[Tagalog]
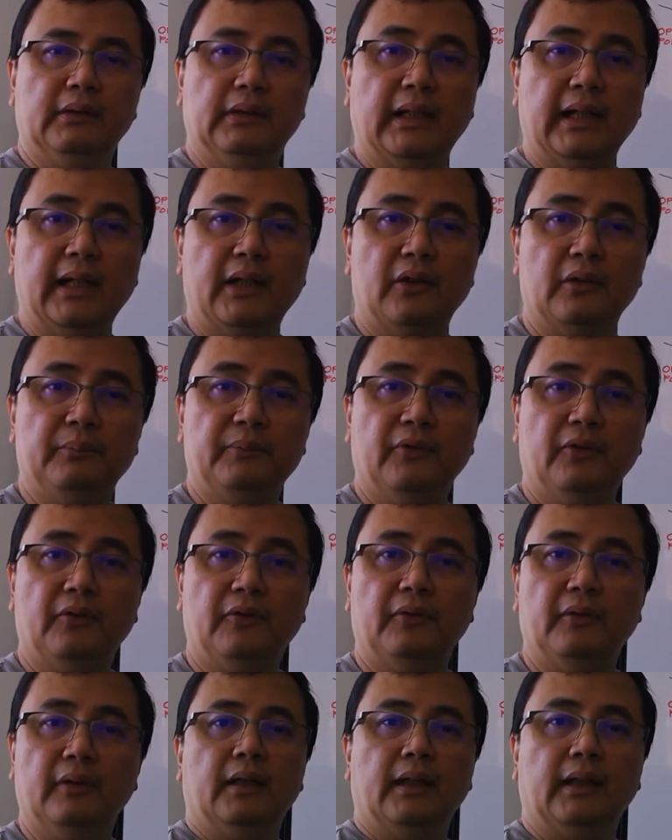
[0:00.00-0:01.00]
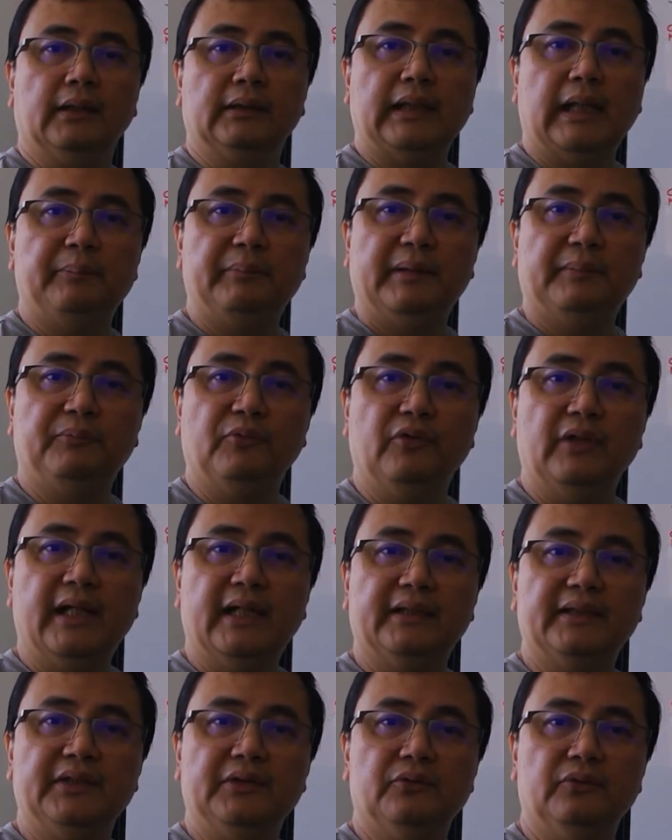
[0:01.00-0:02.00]
ng araw po. Ang topic po
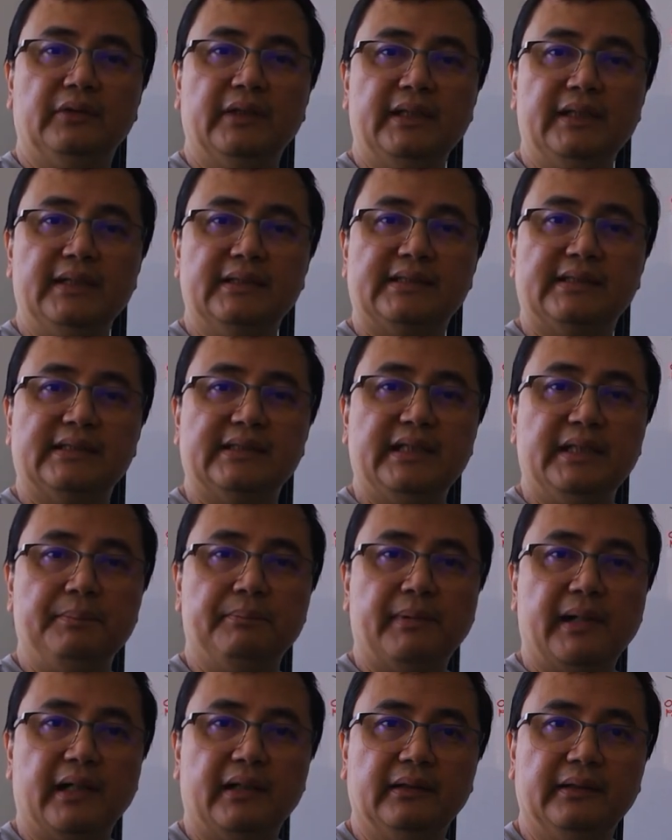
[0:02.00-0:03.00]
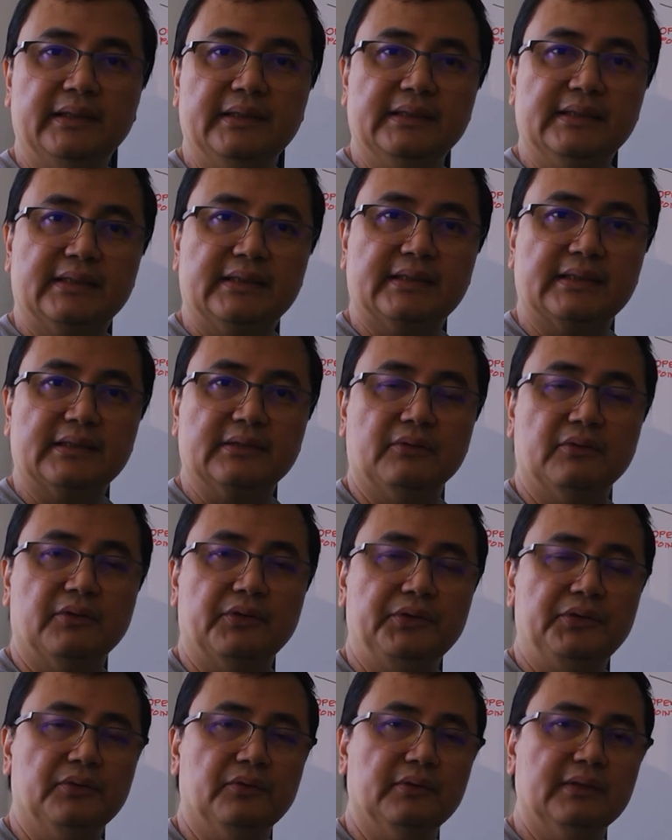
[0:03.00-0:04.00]
natin today is sea parlins or
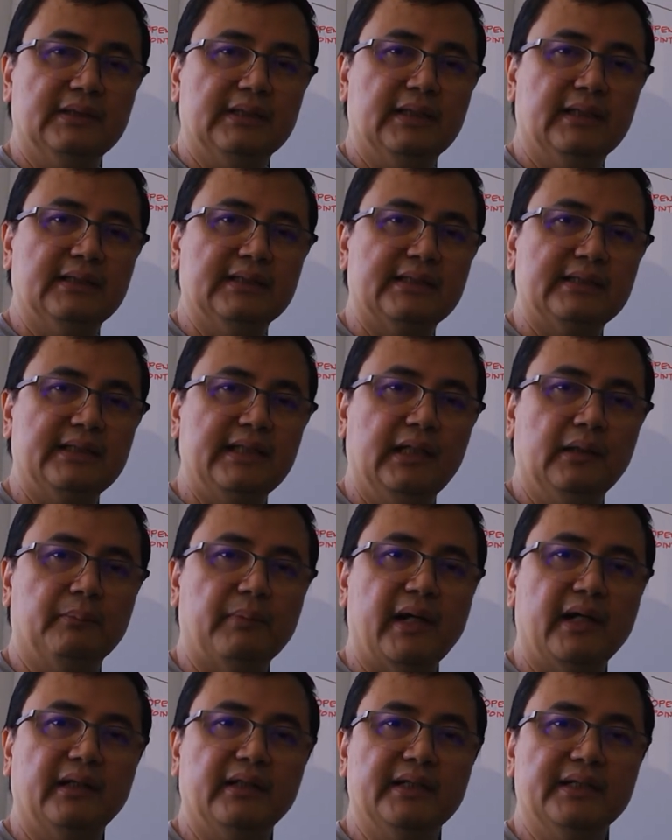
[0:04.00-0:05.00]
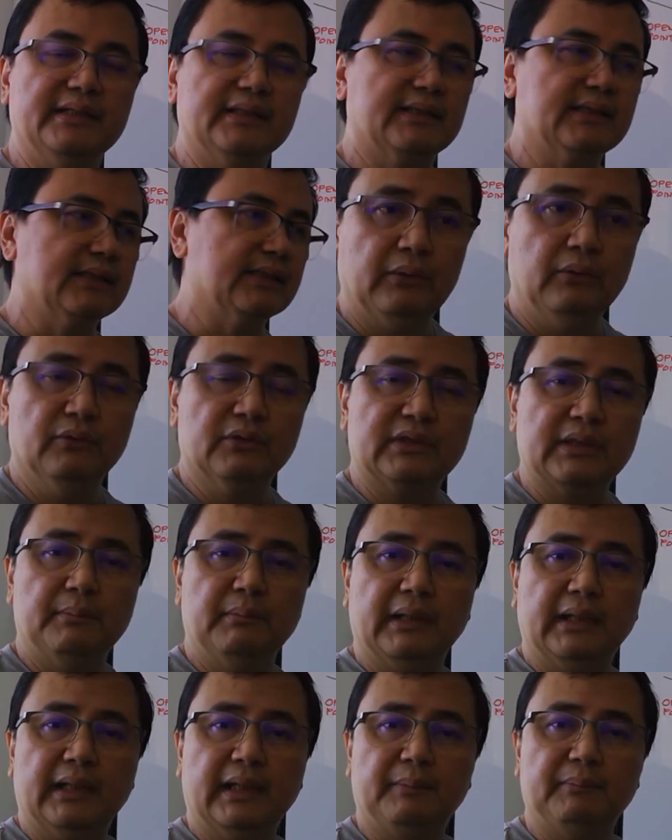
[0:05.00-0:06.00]
yung steel parlins. Doon sa
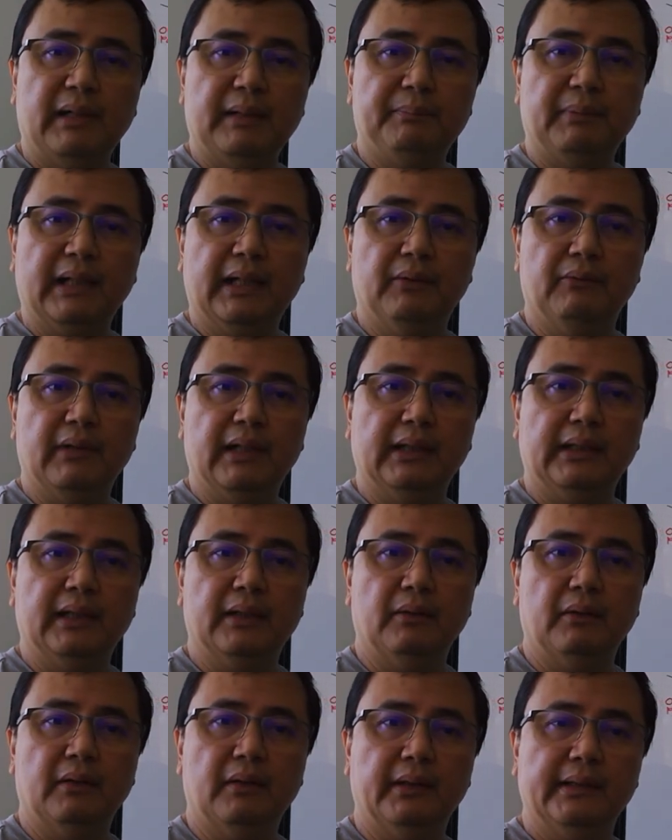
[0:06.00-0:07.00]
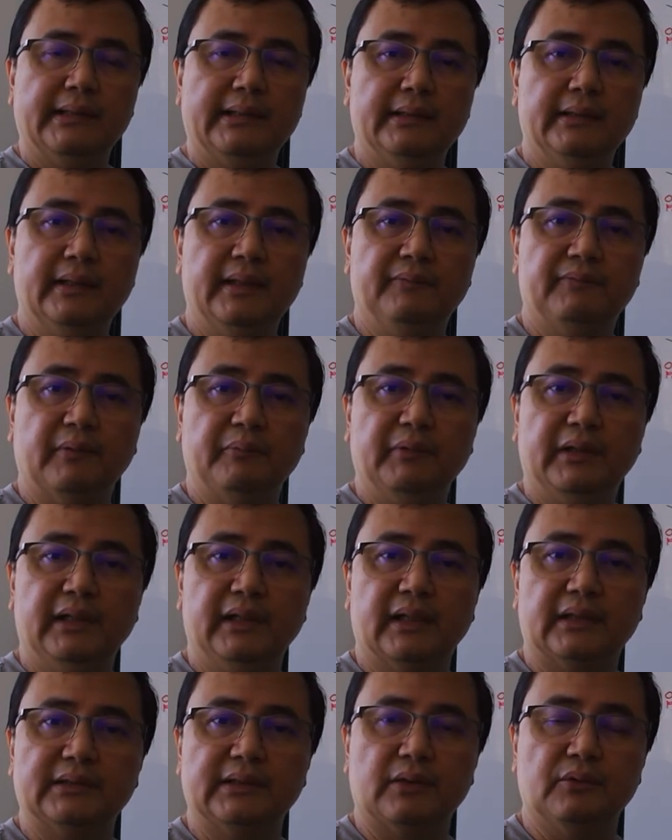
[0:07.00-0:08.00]
mga nagpapagawa na hindi
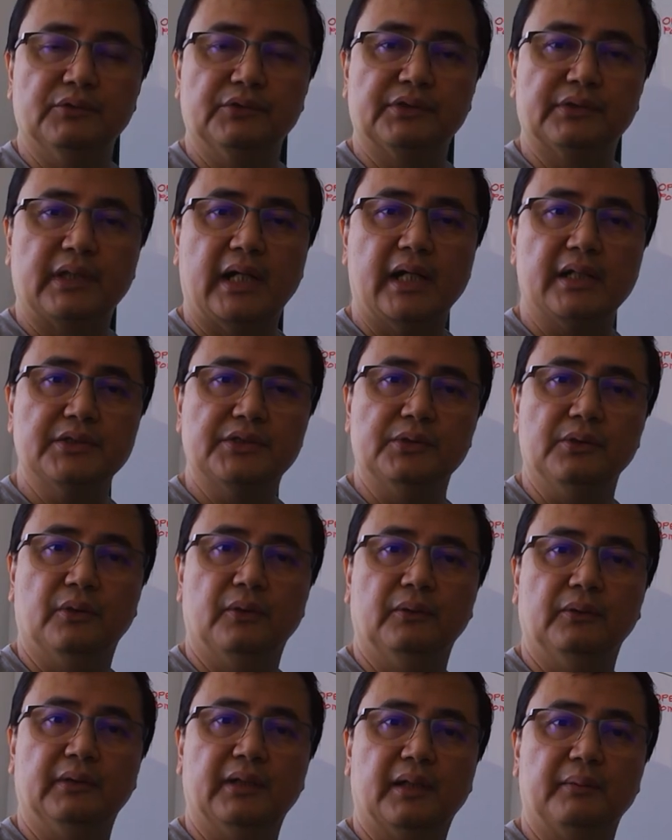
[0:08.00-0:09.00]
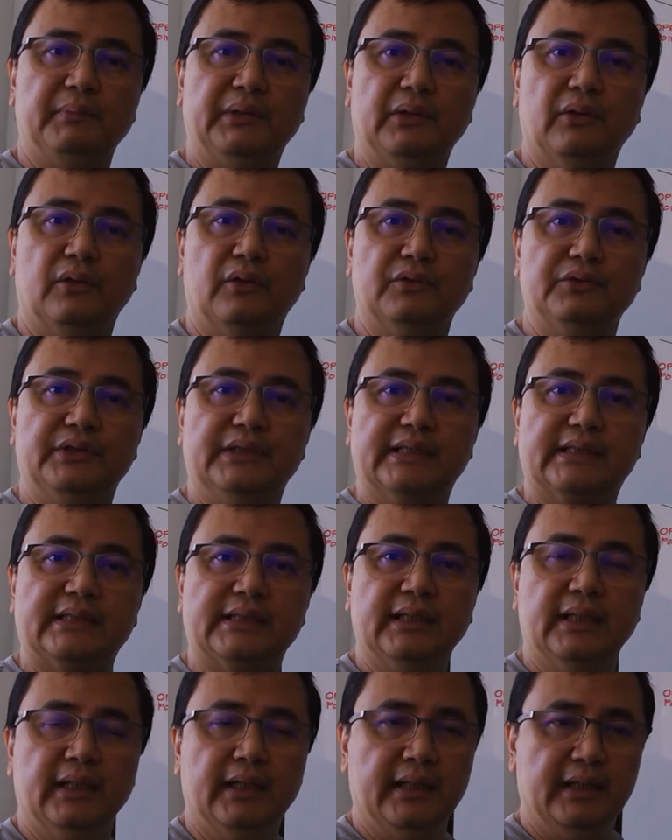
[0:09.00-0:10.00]
familiar sa construction
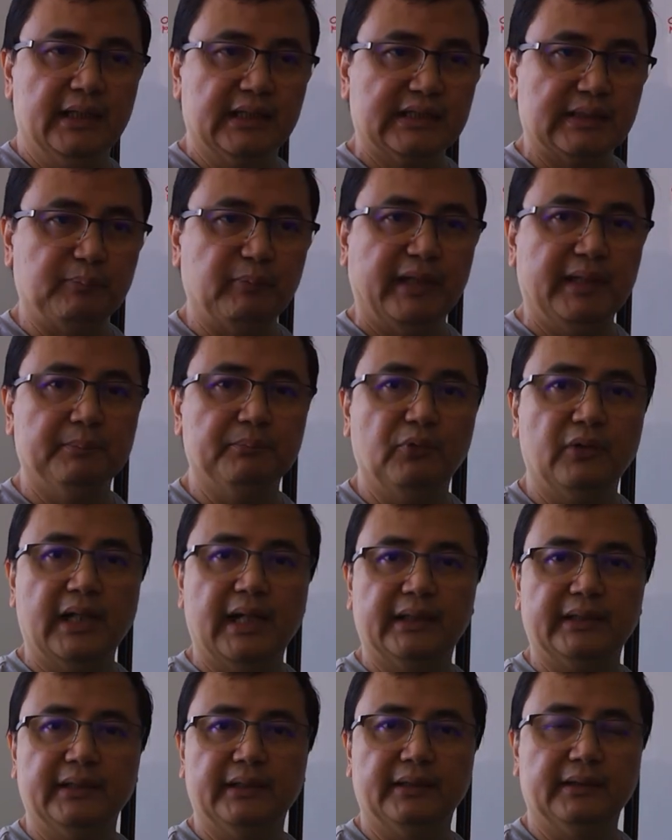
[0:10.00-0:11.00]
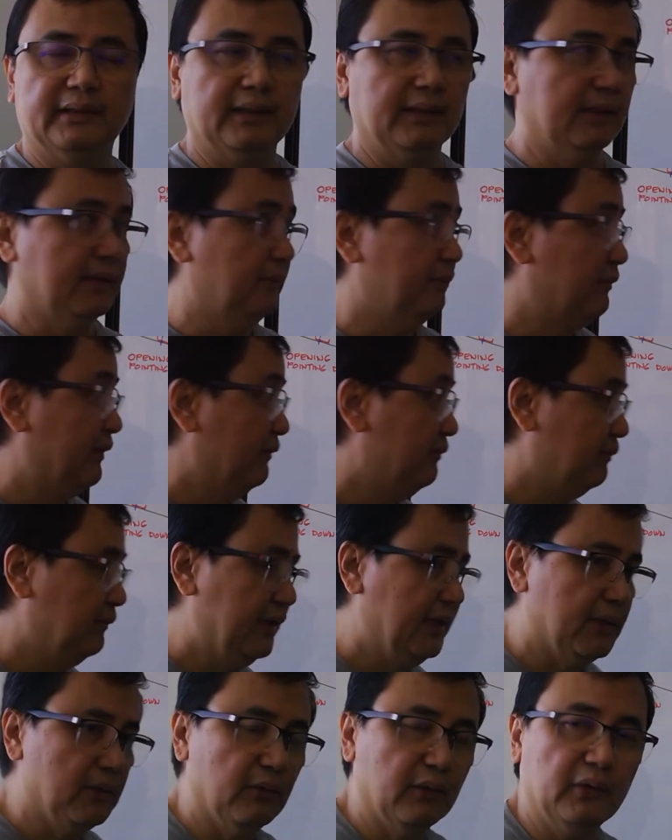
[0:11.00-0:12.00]
terminologies, explain po natin uh,
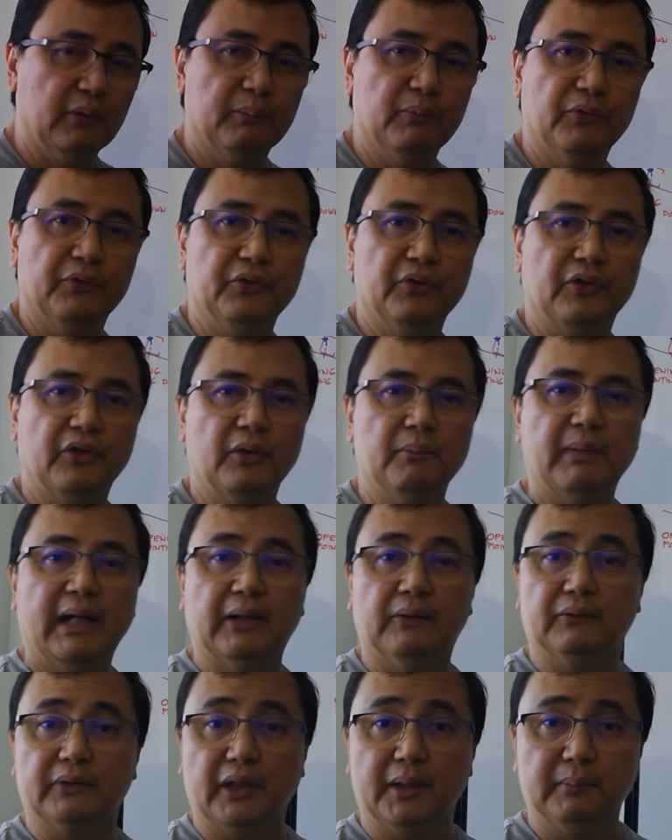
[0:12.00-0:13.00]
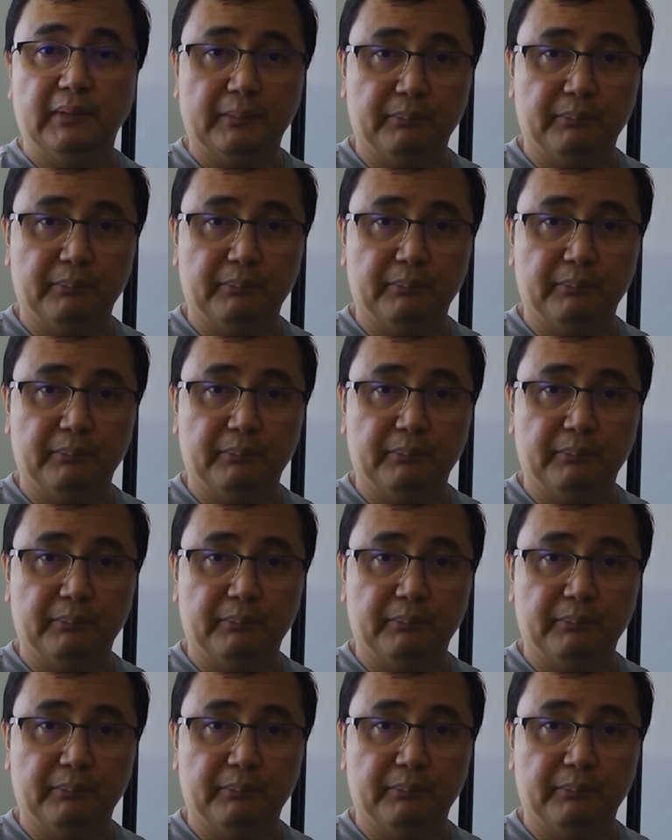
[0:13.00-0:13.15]
briefly ko ano po yan no, bago tayo